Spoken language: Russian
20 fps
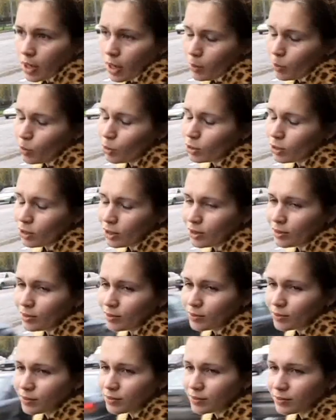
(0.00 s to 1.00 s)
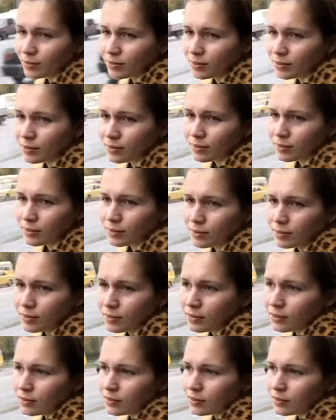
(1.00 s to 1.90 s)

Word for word: Работа. А почему?